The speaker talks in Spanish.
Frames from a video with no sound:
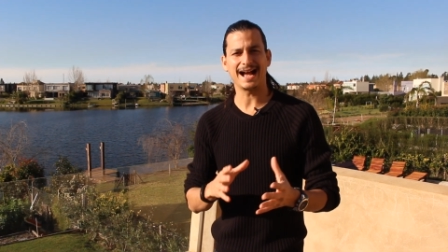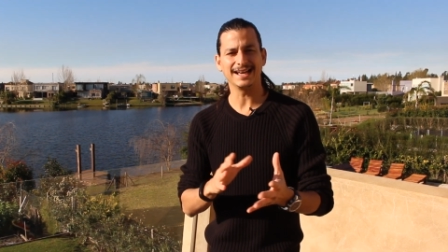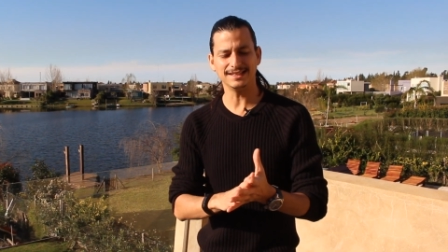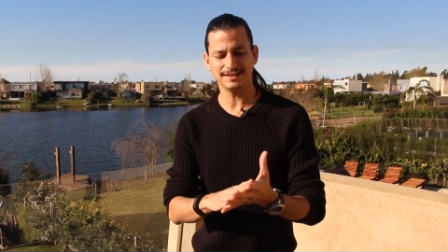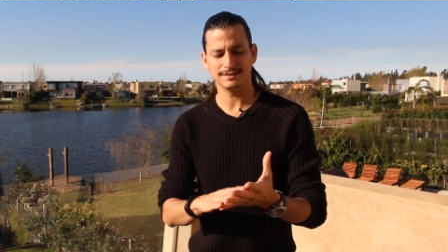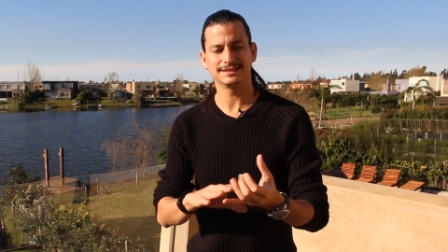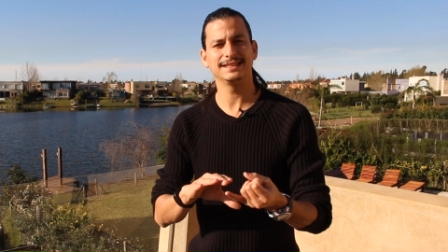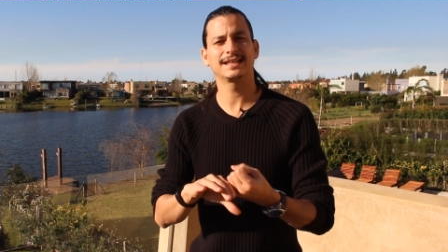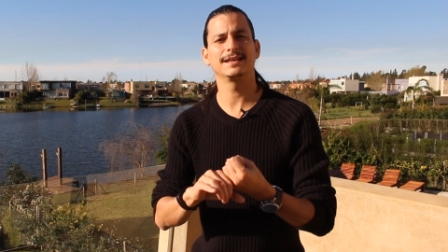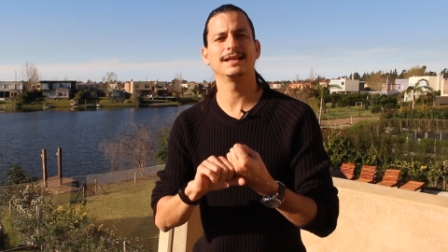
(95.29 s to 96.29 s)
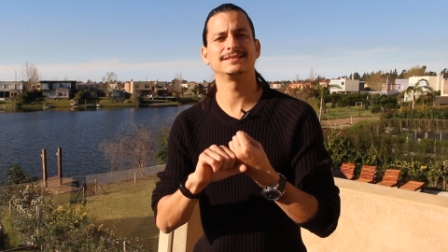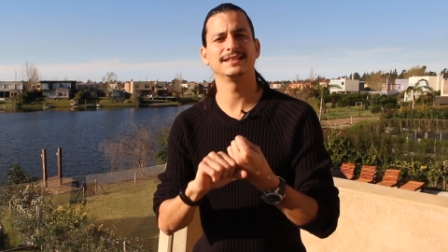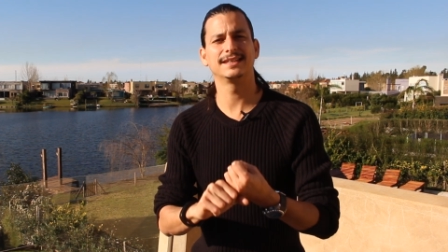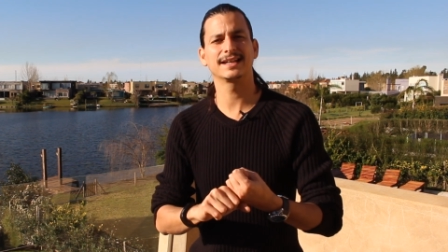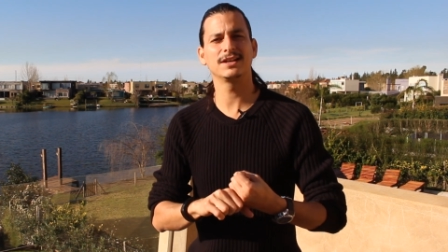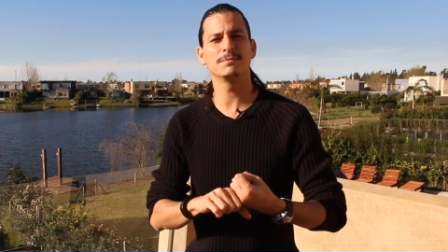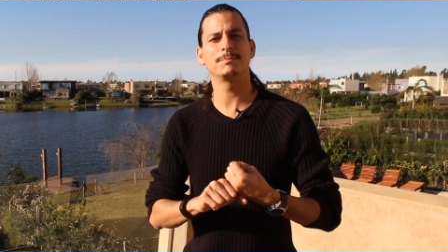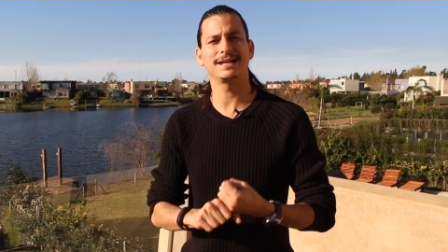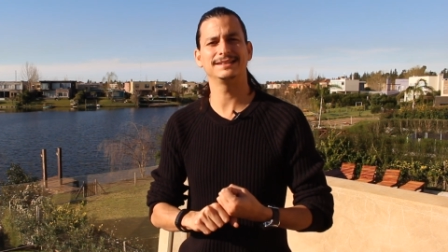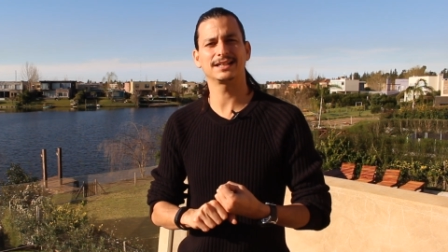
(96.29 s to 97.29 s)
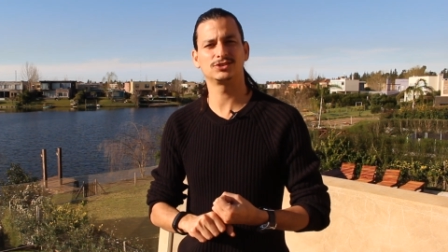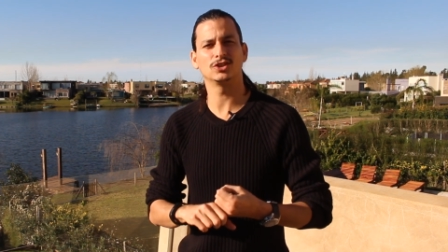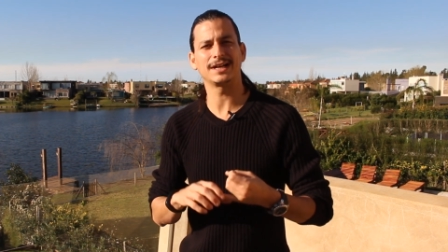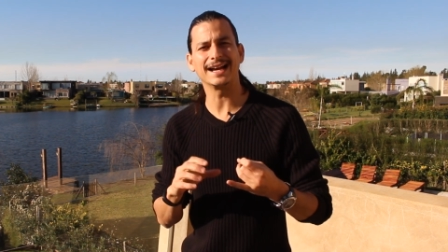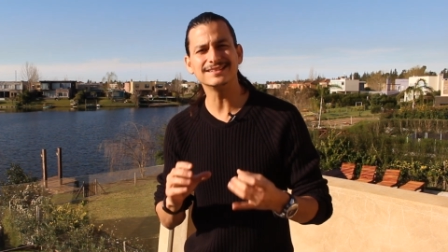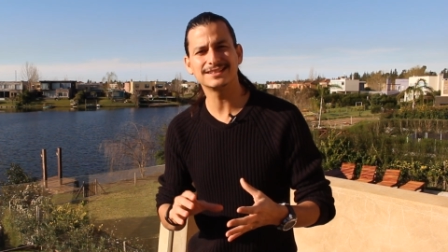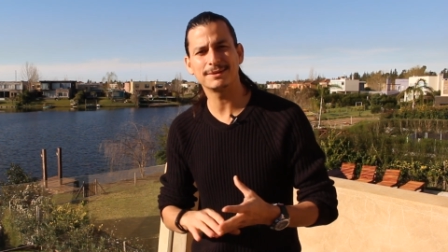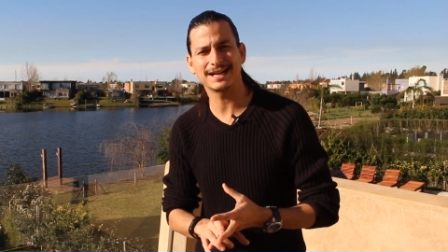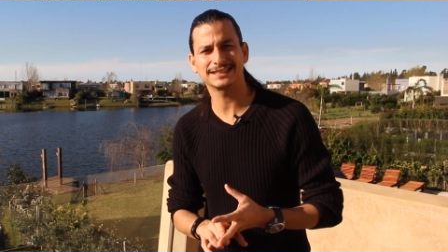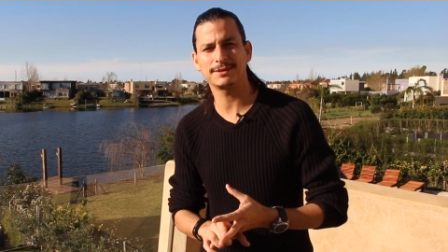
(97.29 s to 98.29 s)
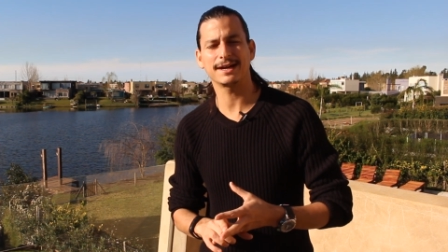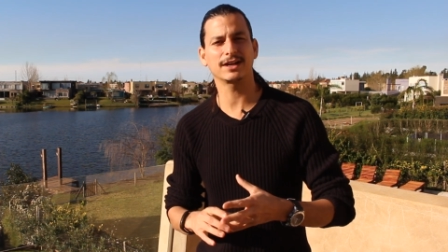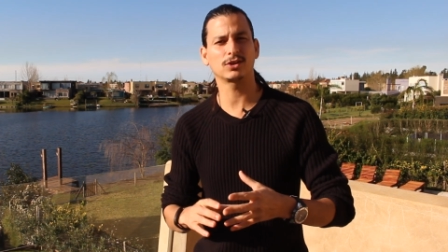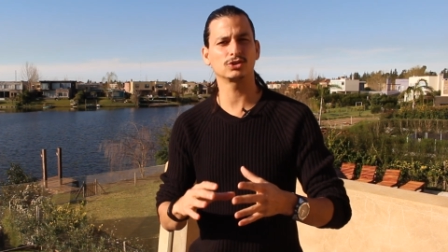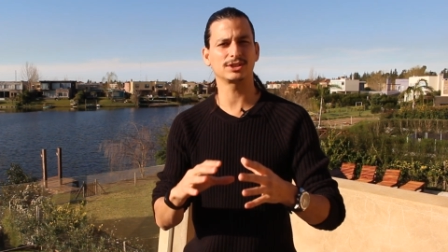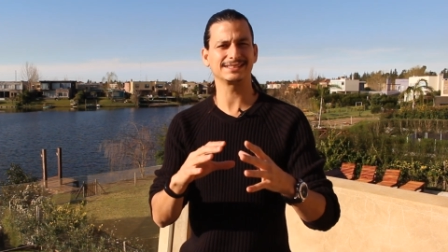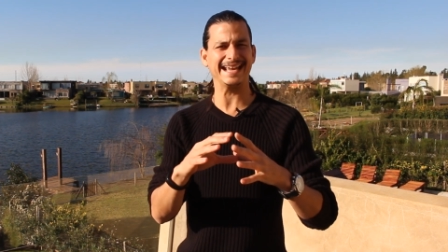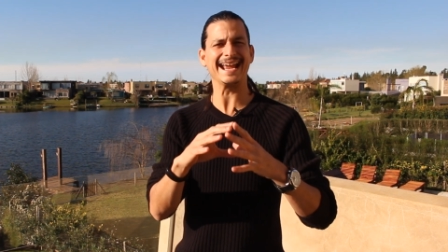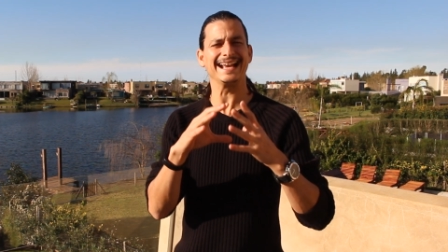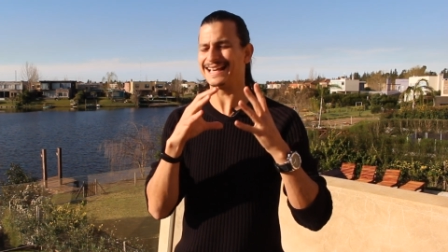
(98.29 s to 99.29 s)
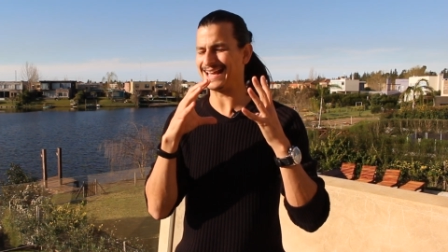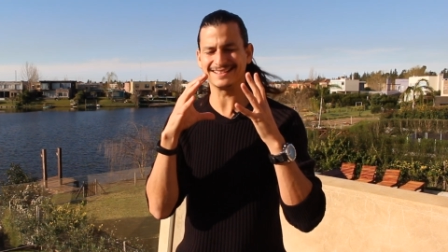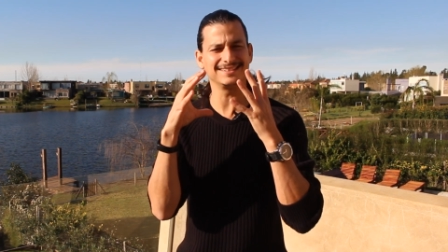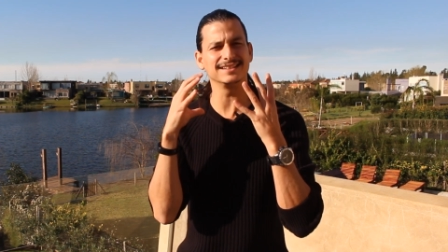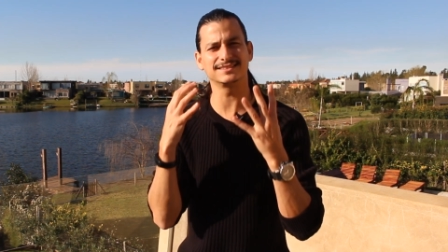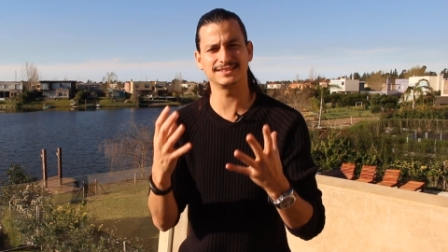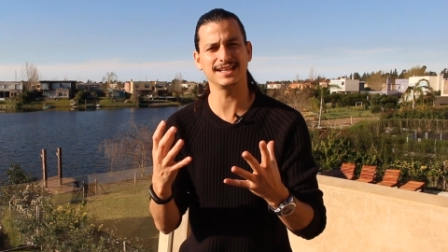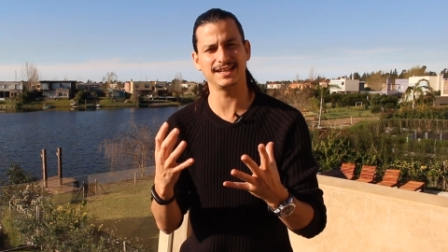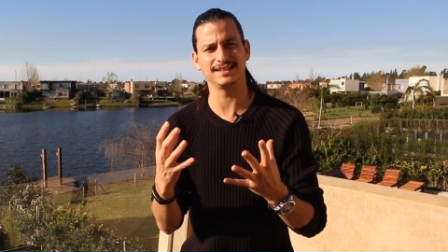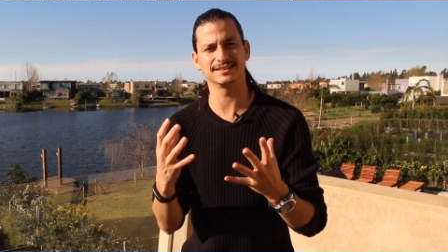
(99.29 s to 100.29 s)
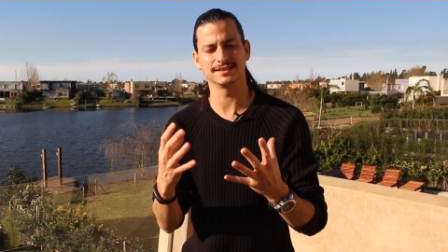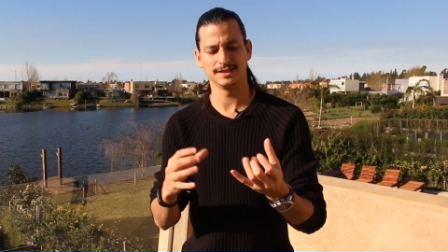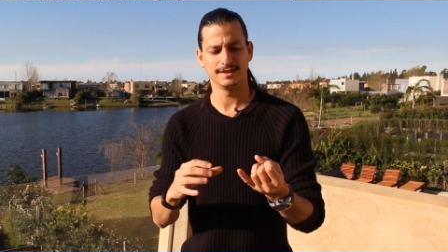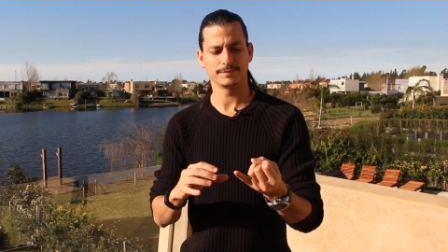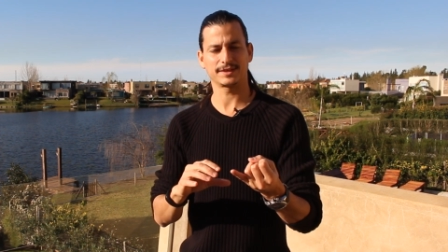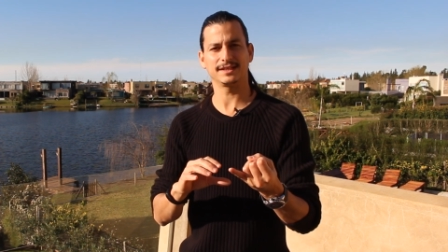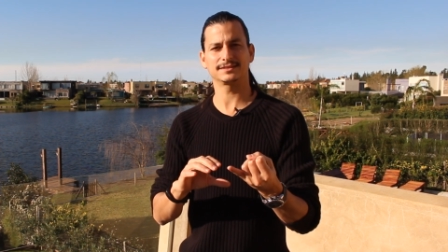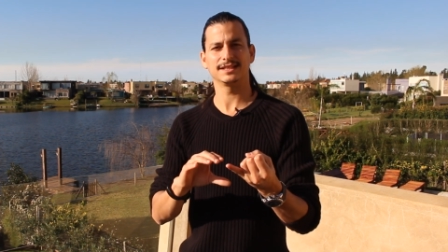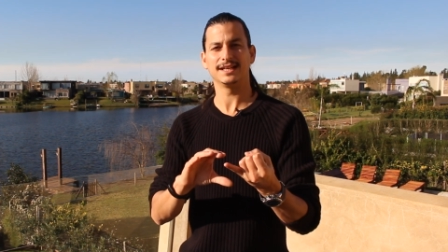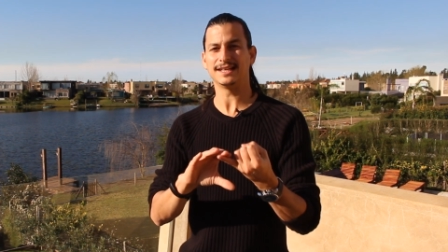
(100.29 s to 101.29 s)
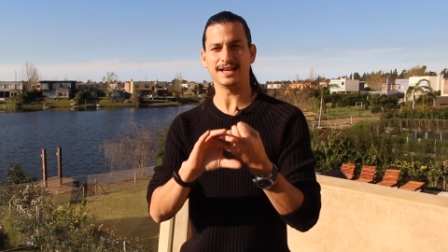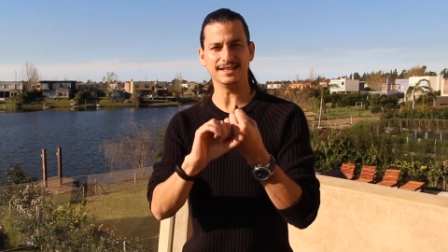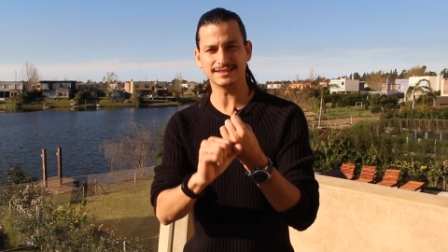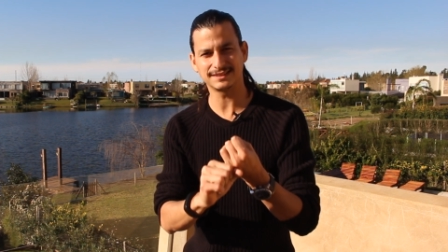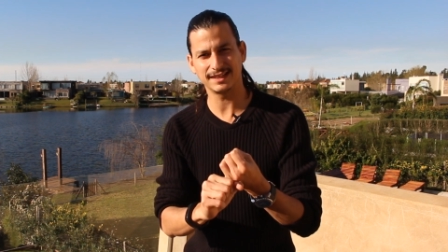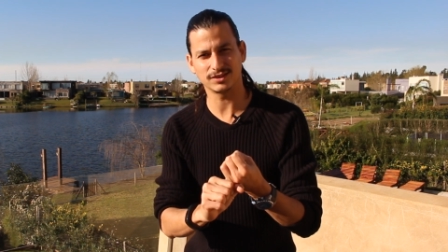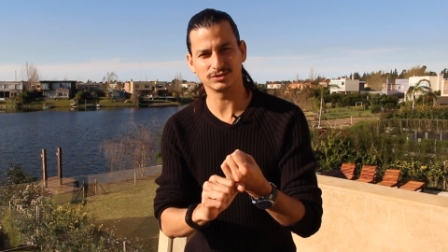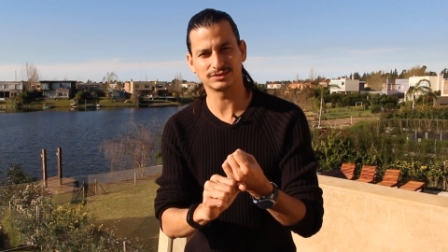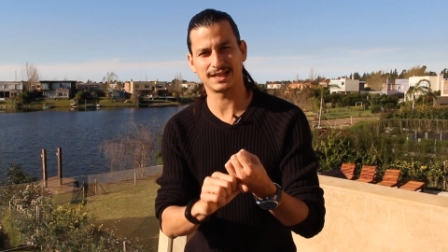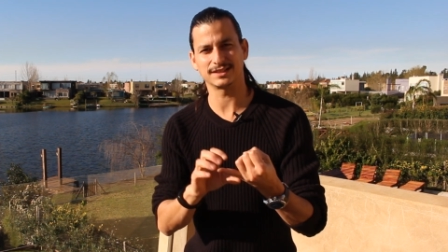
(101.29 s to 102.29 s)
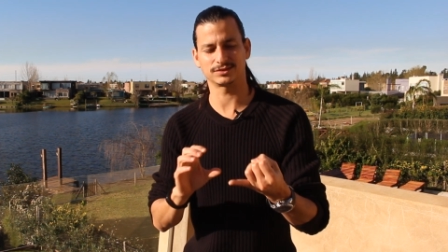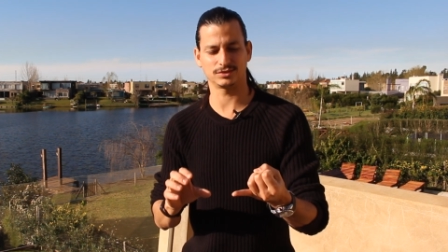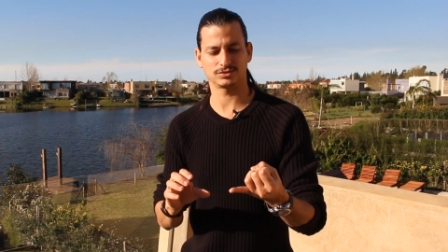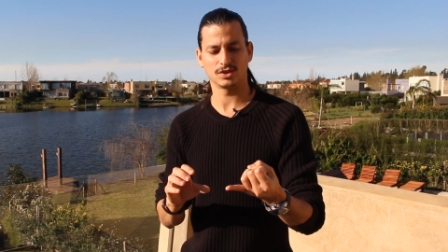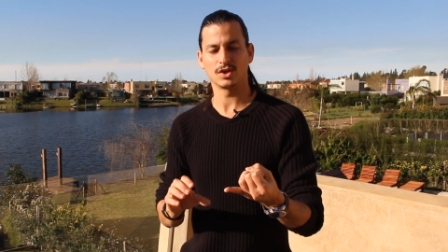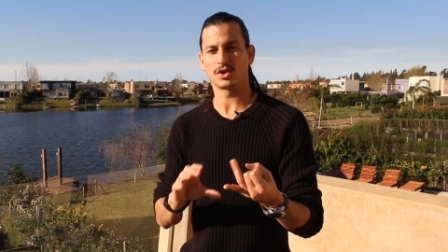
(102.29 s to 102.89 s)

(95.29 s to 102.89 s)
Ahí tienes que exigirle un plan de acción. Ahí se van a trabajar cosas esenciales, que es la lista de contactos,